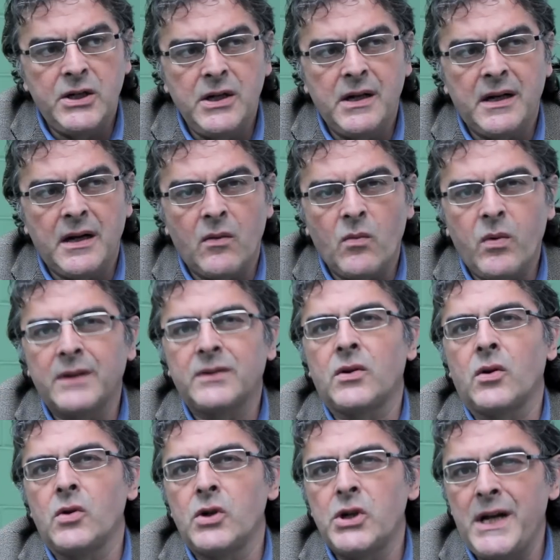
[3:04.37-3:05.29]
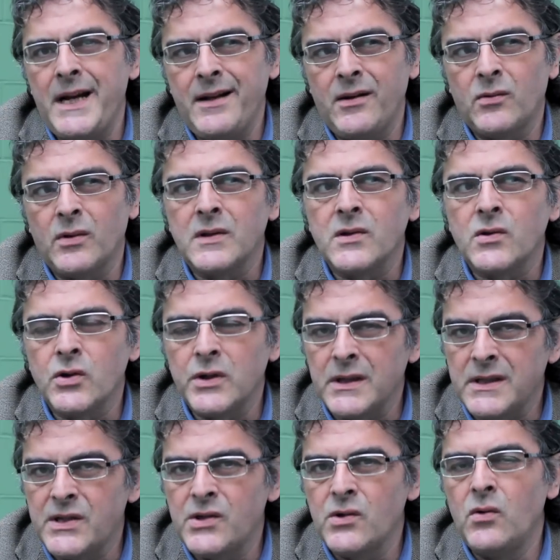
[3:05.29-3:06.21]
circa 400
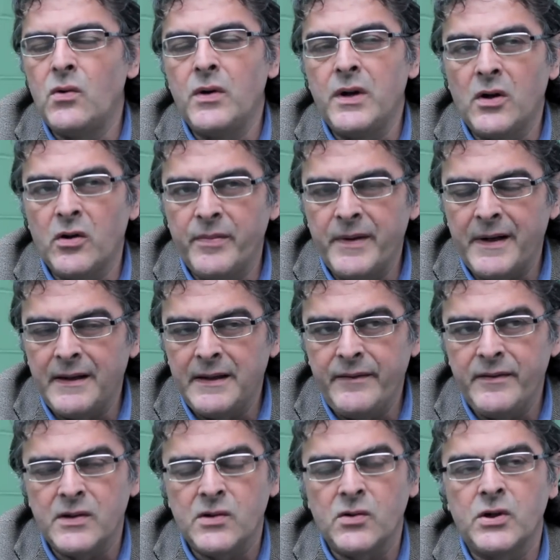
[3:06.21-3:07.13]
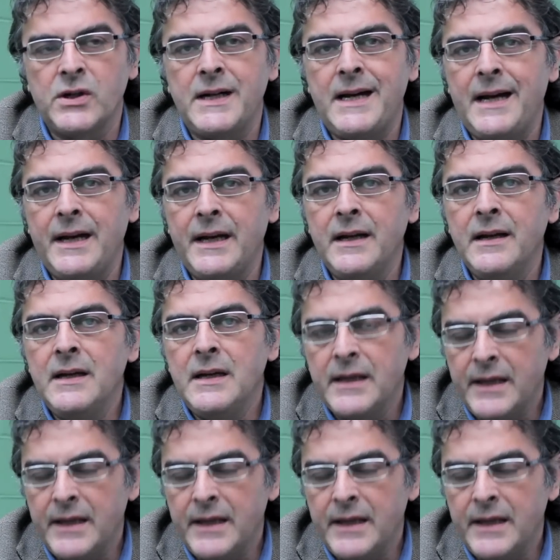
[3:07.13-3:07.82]
associazioni, cooperative sociali